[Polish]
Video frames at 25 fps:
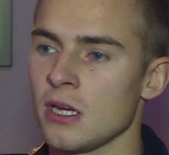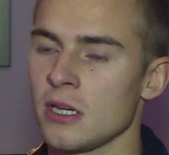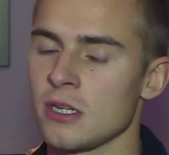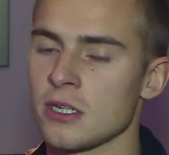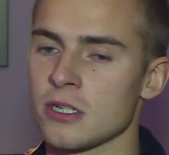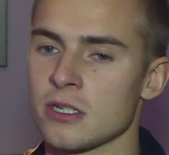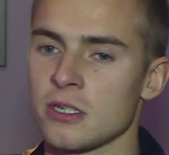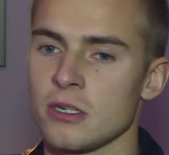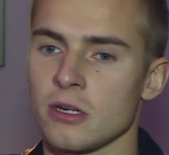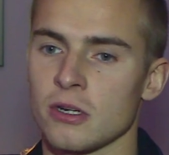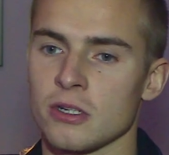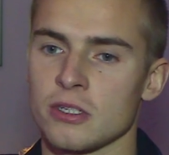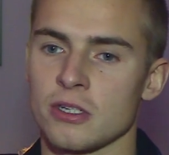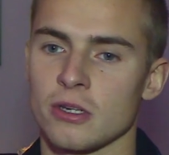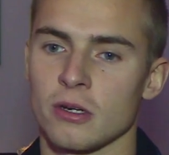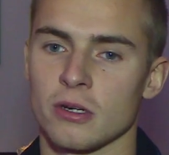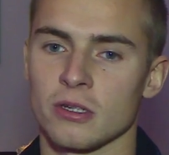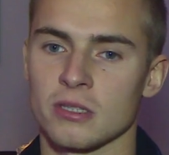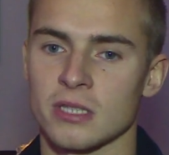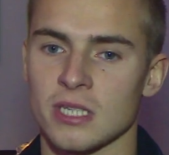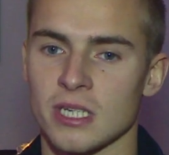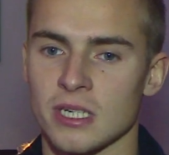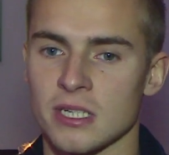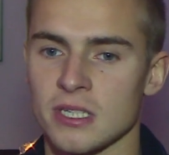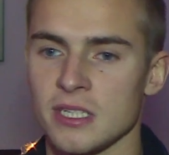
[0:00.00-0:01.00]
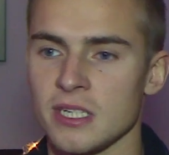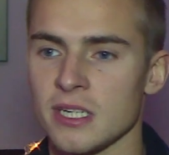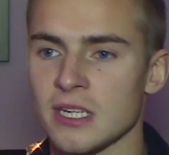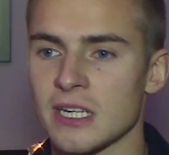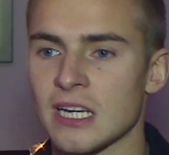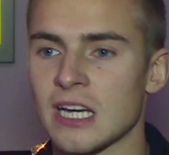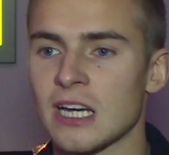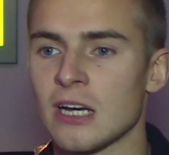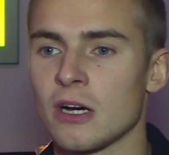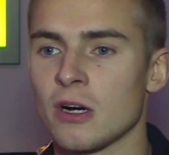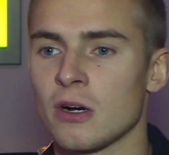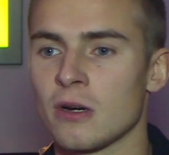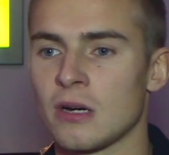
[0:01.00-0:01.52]
jeśli chodzi o
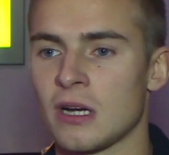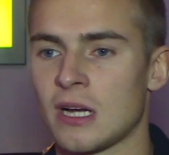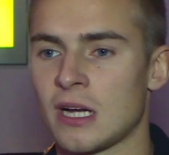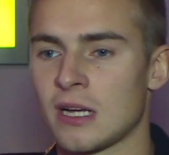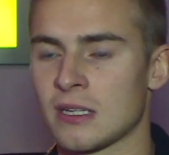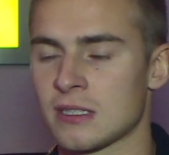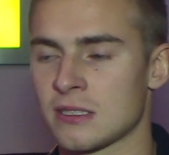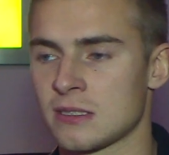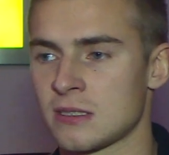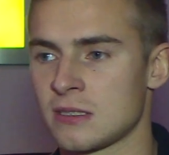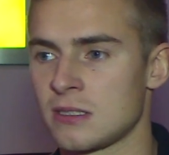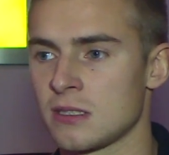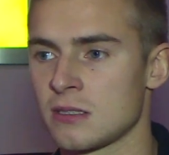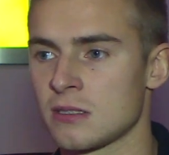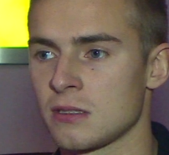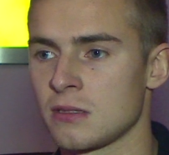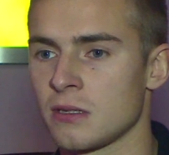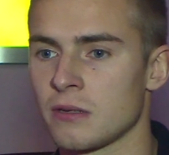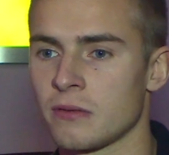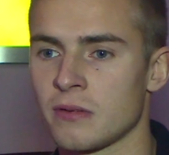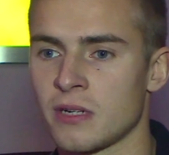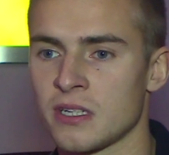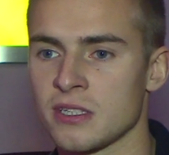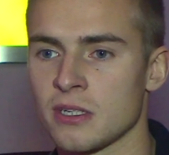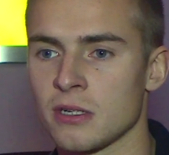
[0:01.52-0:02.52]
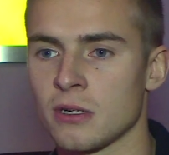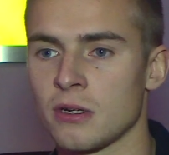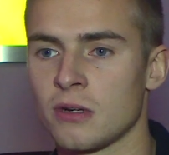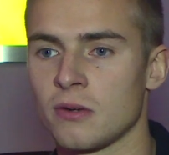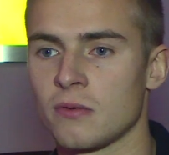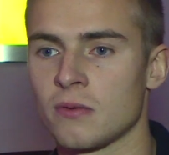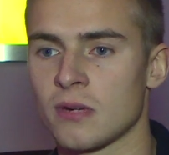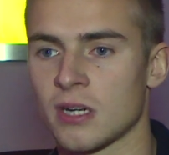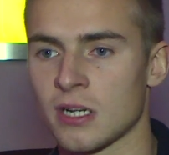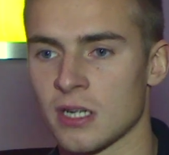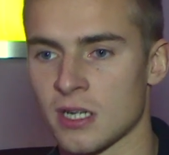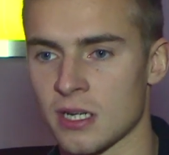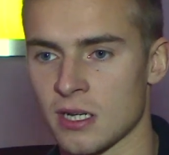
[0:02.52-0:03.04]
technikę, a zdecydowanie o
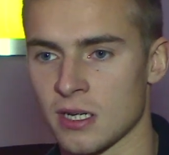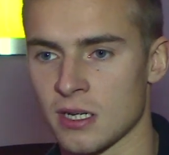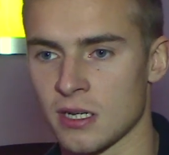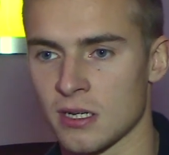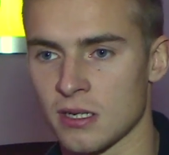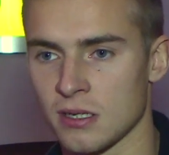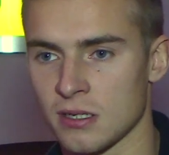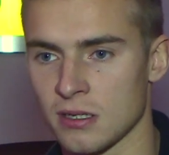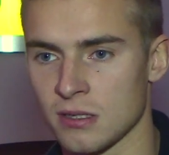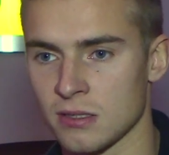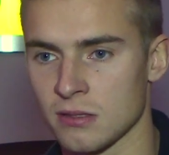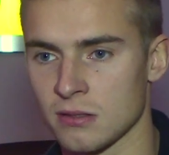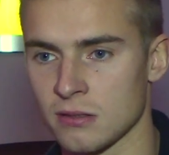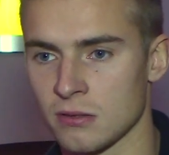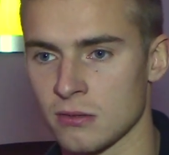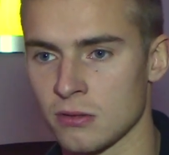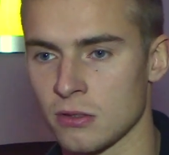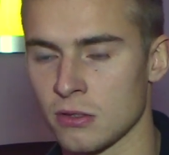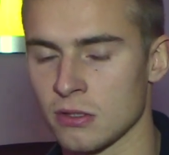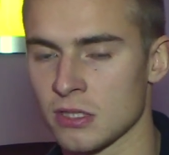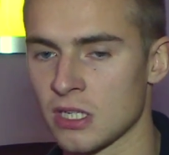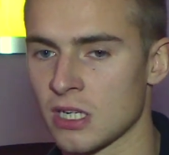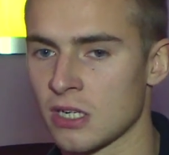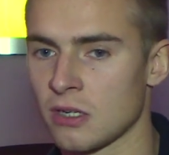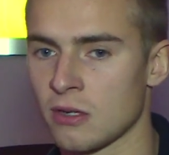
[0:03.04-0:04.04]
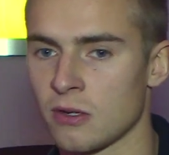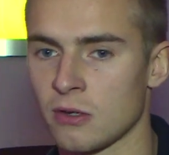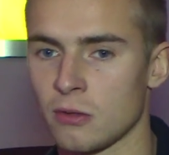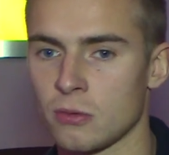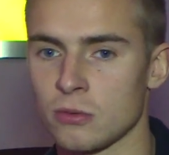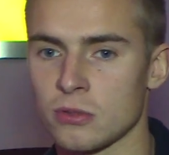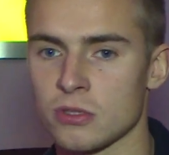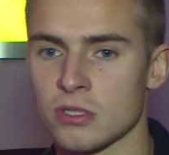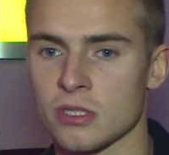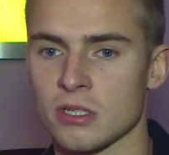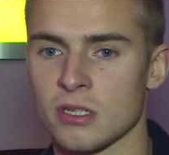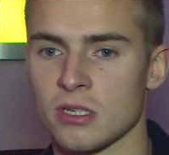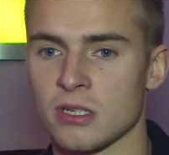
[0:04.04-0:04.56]
walkę. Mhm. Ona
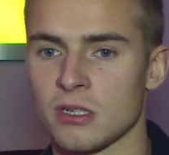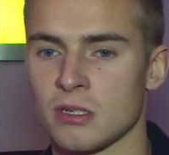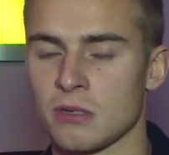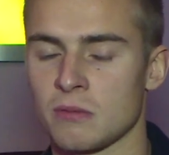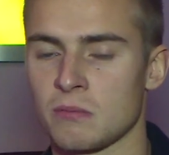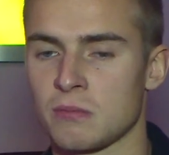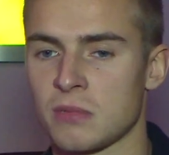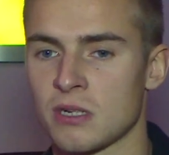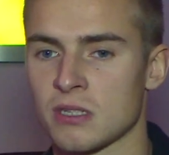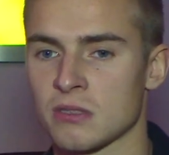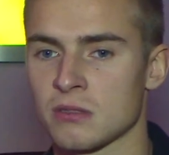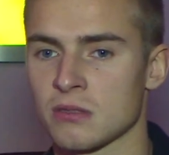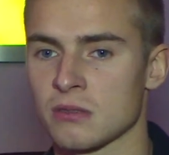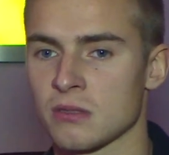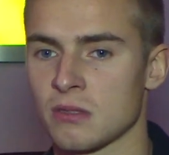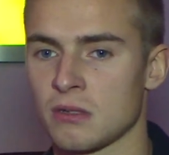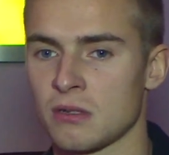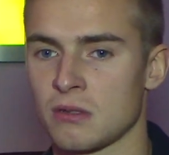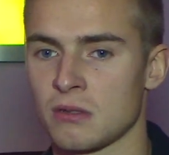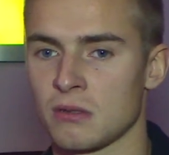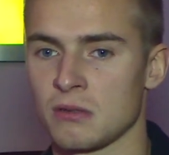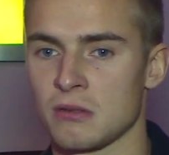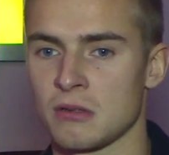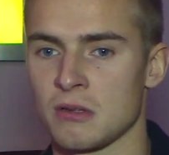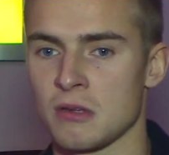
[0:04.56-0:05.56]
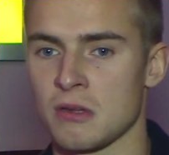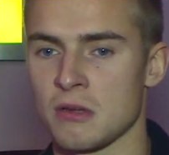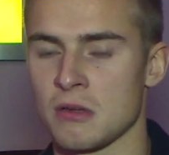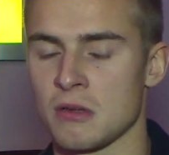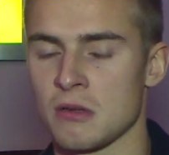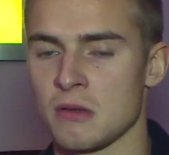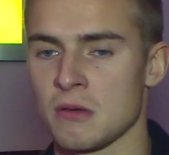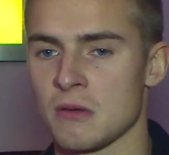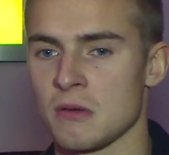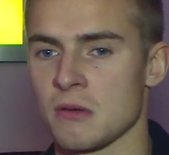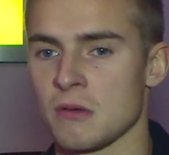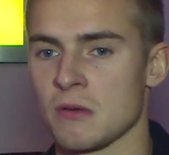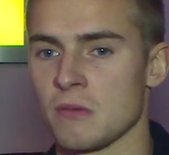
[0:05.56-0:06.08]
uczy bardzo
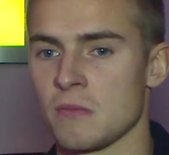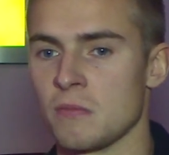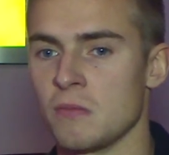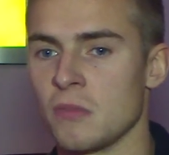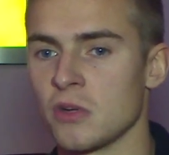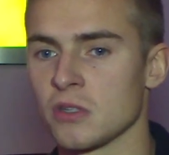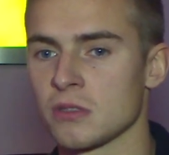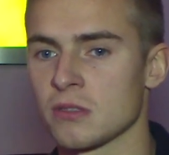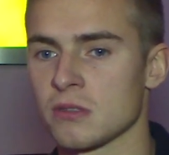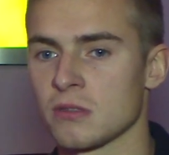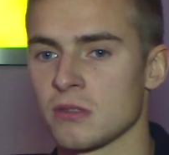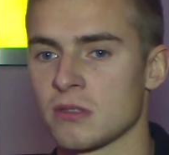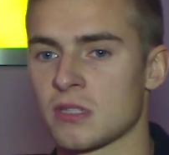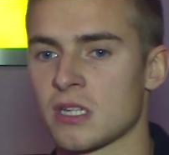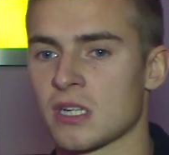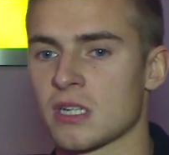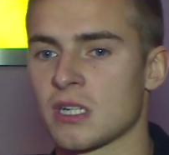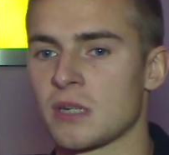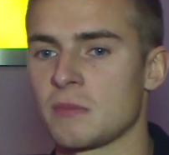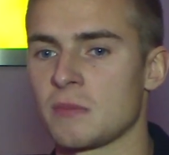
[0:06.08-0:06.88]
mocno tak